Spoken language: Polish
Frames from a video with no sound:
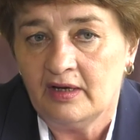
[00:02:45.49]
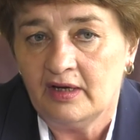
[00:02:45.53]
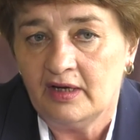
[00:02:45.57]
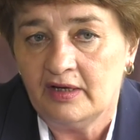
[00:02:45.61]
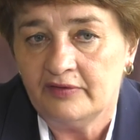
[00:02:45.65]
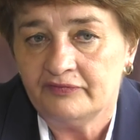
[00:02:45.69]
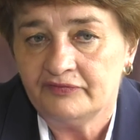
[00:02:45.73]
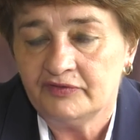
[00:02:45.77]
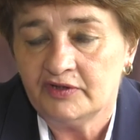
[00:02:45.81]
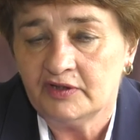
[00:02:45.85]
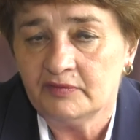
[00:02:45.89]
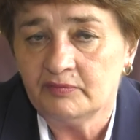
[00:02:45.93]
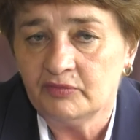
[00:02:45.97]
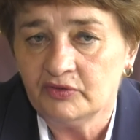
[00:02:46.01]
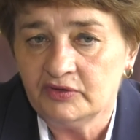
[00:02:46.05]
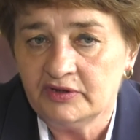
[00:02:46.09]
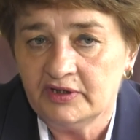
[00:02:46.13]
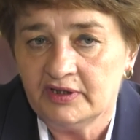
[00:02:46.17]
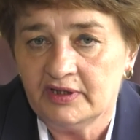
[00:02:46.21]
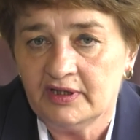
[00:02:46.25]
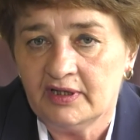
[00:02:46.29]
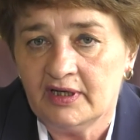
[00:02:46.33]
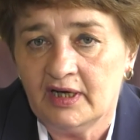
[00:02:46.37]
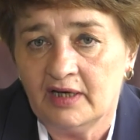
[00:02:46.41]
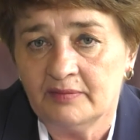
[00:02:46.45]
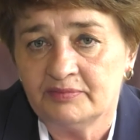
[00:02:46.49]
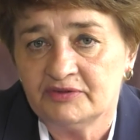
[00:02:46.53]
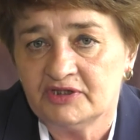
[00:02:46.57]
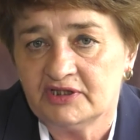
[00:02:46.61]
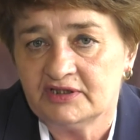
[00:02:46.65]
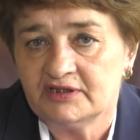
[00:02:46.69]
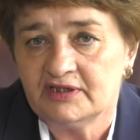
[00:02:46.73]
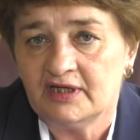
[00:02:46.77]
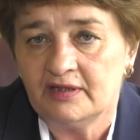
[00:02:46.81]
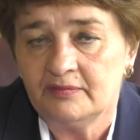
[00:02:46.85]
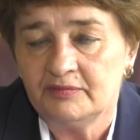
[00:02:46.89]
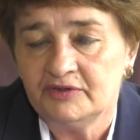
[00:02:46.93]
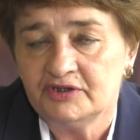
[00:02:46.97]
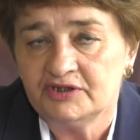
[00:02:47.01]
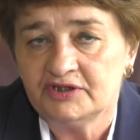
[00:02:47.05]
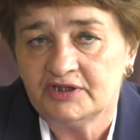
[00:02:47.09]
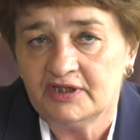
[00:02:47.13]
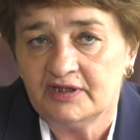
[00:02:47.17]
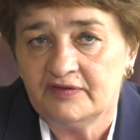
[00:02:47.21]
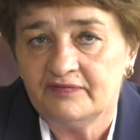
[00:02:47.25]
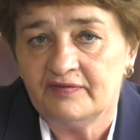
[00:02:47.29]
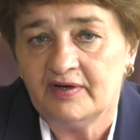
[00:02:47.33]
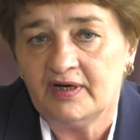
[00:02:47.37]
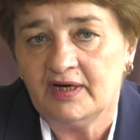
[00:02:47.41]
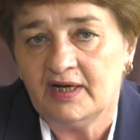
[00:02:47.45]
E, w tych budynkach przez
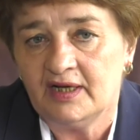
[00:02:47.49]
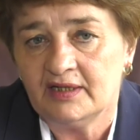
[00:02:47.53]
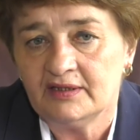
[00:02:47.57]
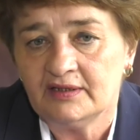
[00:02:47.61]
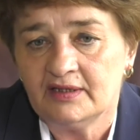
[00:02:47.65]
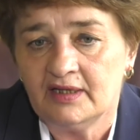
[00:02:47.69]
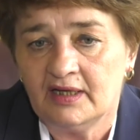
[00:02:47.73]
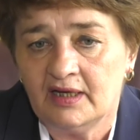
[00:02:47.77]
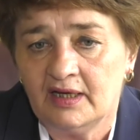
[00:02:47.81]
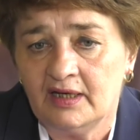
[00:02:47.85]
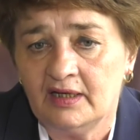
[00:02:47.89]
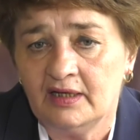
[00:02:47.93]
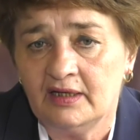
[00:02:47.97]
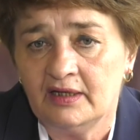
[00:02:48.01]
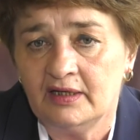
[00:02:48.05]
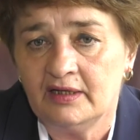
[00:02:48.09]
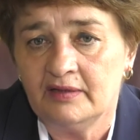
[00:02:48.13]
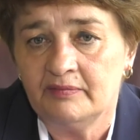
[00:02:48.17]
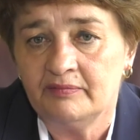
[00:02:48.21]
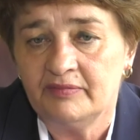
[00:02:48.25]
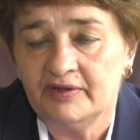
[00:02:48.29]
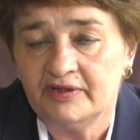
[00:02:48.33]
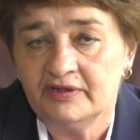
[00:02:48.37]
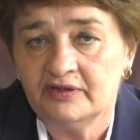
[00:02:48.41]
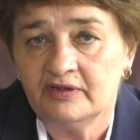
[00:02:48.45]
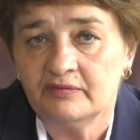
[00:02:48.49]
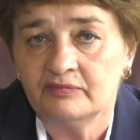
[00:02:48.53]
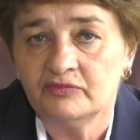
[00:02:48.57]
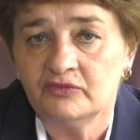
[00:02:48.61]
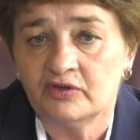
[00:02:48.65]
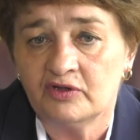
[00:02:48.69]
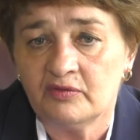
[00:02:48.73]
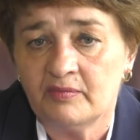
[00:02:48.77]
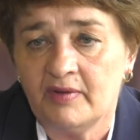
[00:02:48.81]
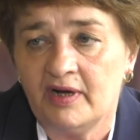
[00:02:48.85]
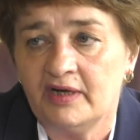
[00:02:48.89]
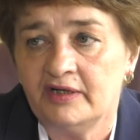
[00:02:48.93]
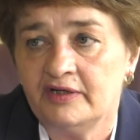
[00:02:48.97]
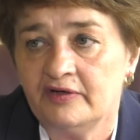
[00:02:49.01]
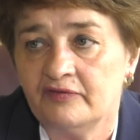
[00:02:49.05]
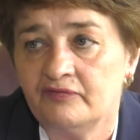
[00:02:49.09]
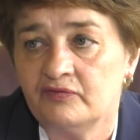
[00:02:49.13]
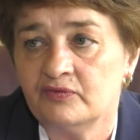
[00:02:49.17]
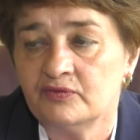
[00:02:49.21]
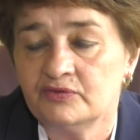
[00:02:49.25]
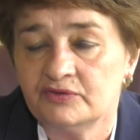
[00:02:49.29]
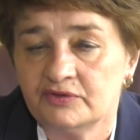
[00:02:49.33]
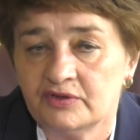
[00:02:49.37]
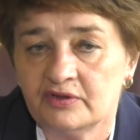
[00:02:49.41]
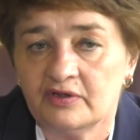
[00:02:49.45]
najbliższe dwa lata e, będą normalnie
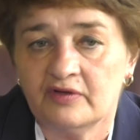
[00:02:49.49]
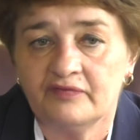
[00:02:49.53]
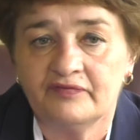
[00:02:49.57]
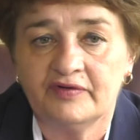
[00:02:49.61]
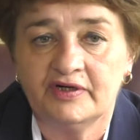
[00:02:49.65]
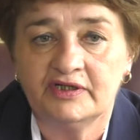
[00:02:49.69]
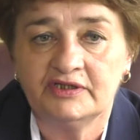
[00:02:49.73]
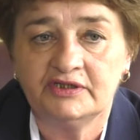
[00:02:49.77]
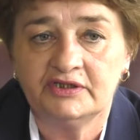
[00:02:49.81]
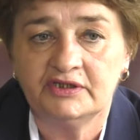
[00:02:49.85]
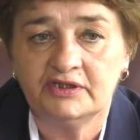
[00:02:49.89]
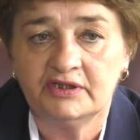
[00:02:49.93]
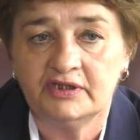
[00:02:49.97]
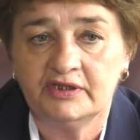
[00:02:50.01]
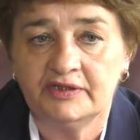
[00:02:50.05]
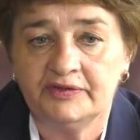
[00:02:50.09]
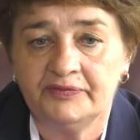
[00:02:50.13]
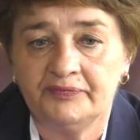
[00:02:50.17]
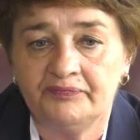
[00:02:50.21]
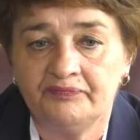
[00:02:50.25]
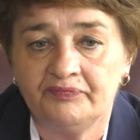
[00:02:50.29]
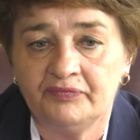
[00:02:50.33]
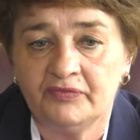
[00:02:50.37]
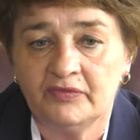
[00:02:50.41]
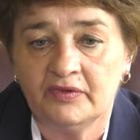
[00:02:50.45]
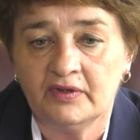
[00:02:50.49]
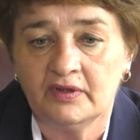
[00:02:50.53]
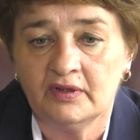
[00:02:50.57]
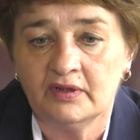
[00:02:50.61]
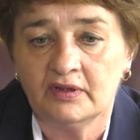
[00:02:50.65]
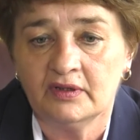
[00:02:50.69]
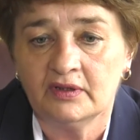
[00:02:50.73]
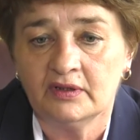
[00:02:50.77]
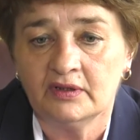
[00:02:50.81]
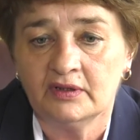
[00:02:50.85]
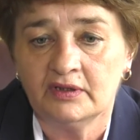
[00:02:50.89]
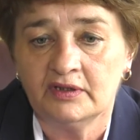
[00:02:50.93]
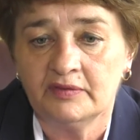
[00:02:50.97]
funkcjonować e,